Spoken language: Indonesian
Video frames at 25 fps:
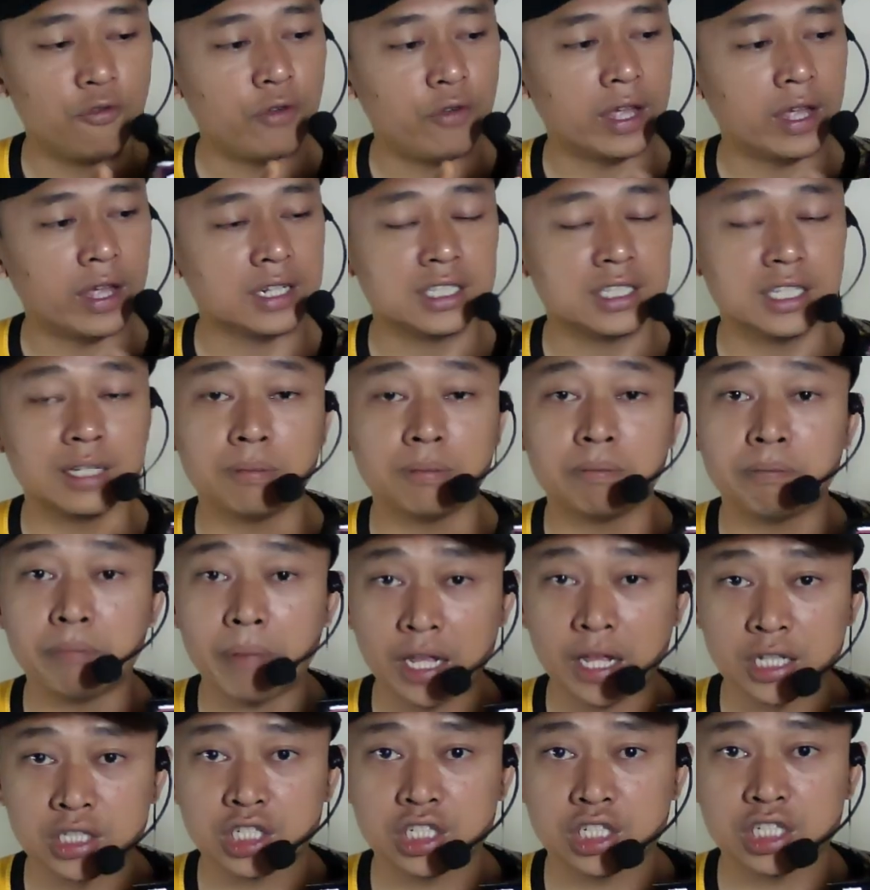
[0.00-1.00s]
versi
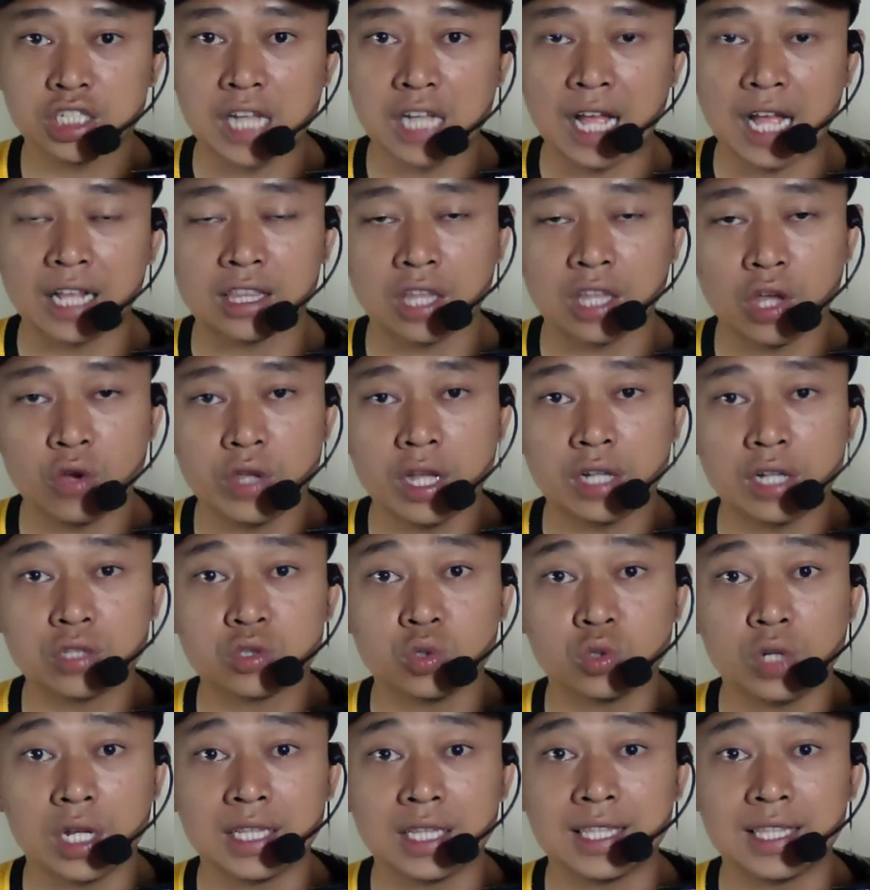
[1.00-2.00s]
patch atau yang
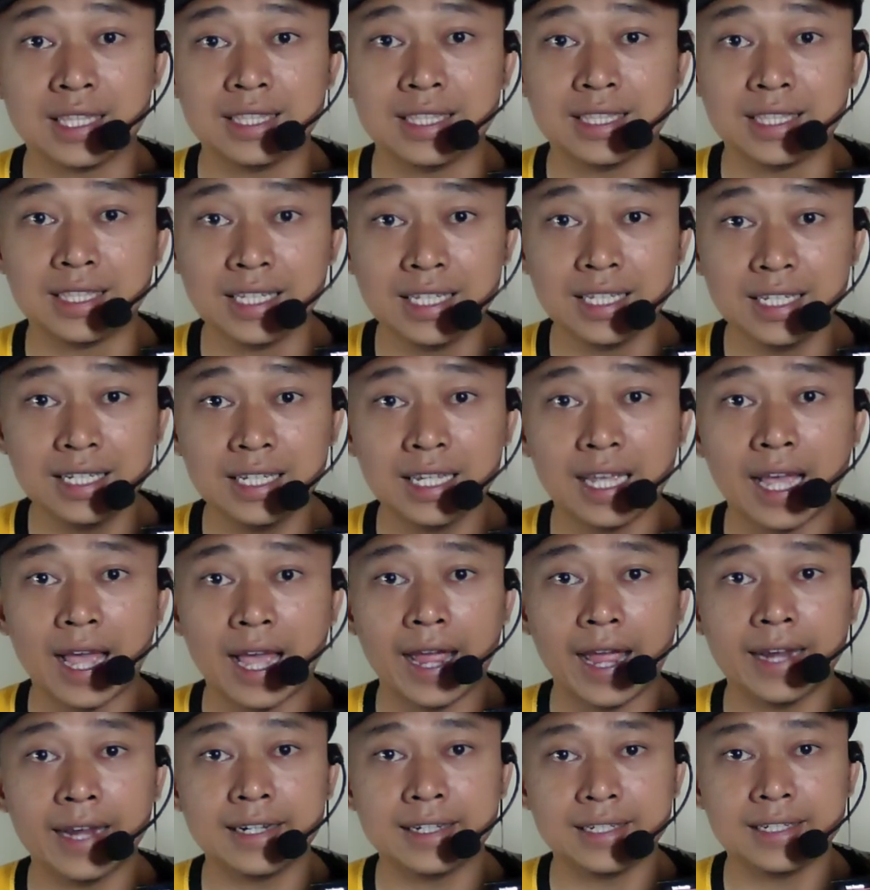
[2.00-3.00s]
sudah
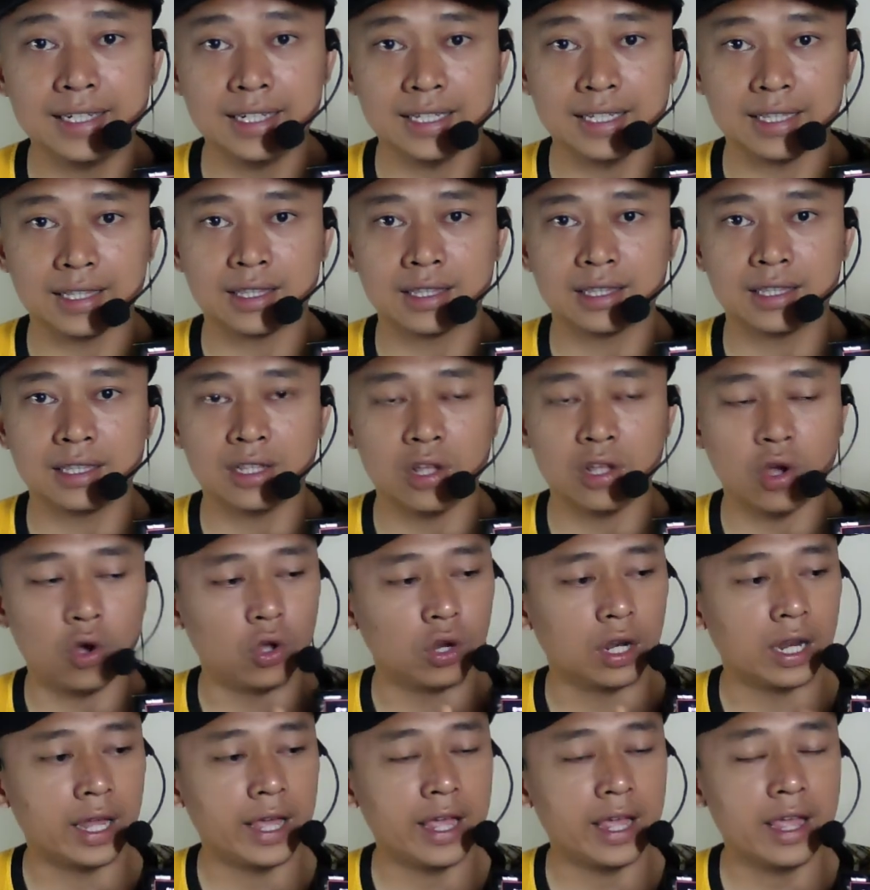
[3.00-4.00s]
diedit
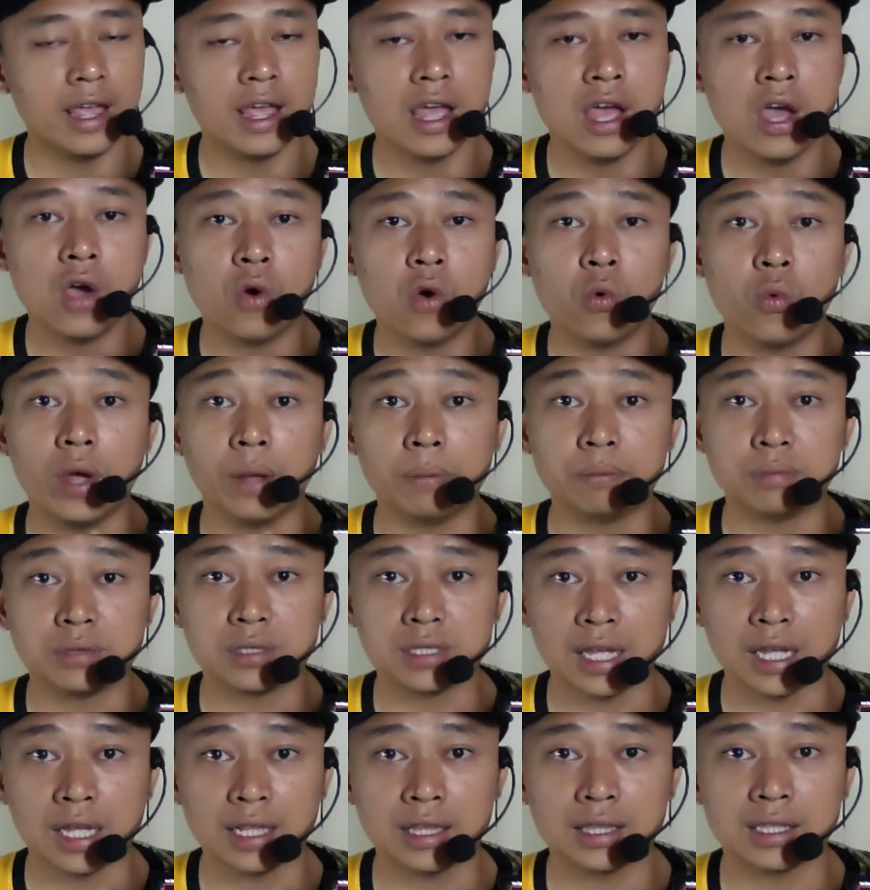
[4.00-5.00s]
oleh
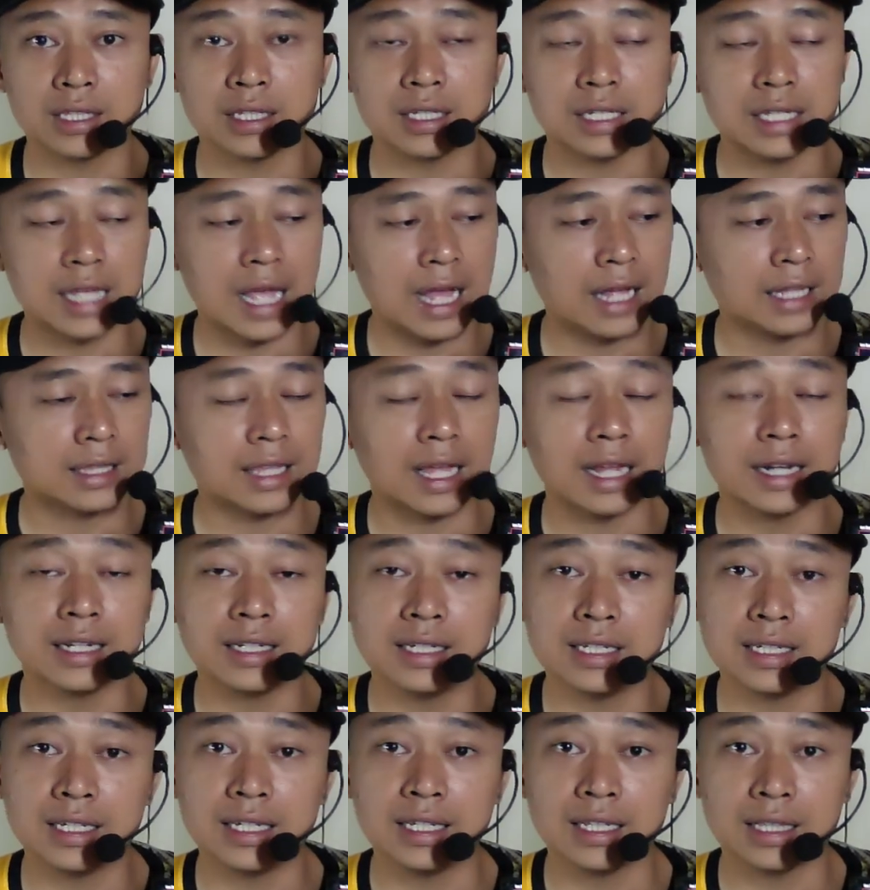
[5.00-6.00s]
website yang
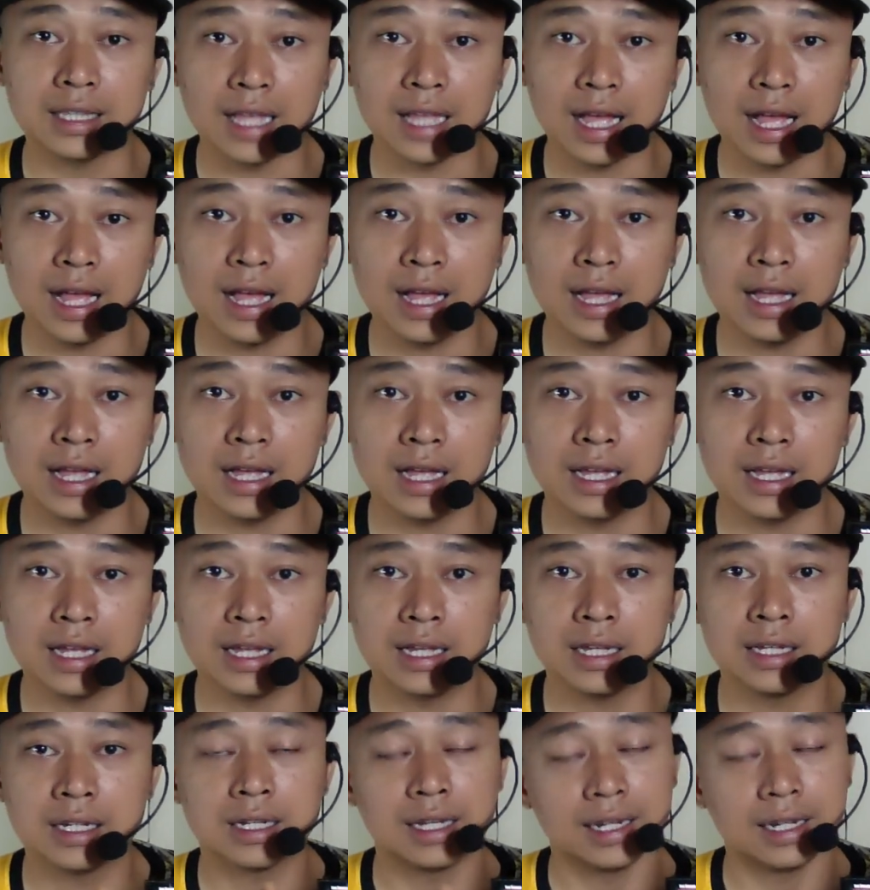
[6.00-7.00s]
tadi kita
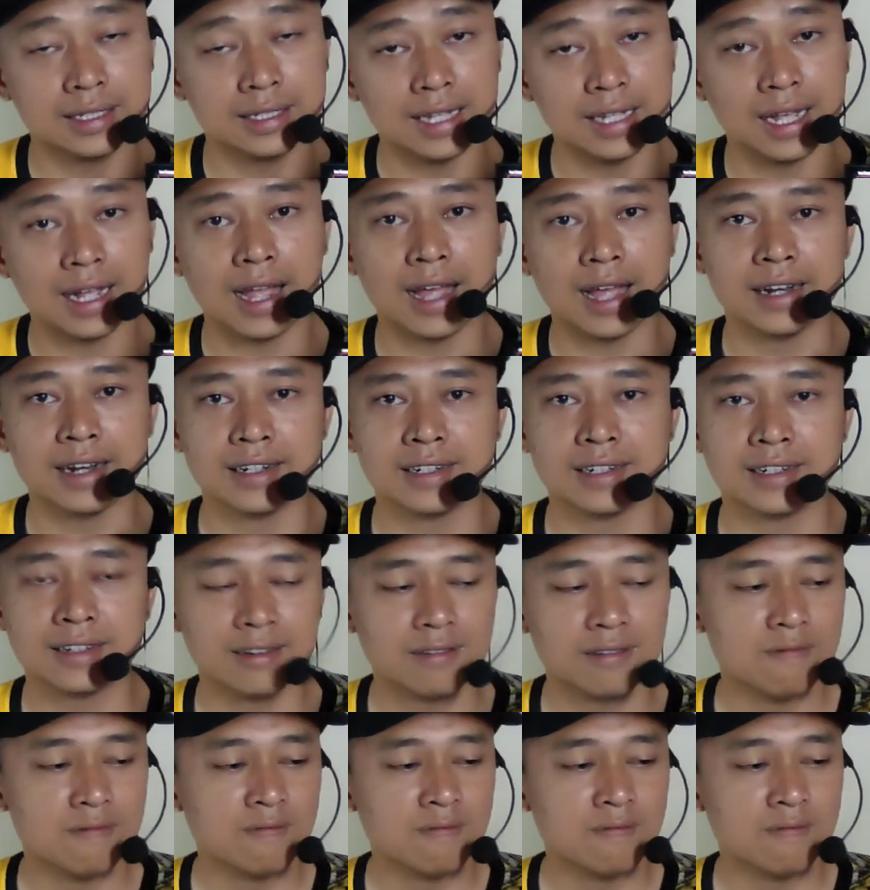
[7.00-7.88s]
kerjakan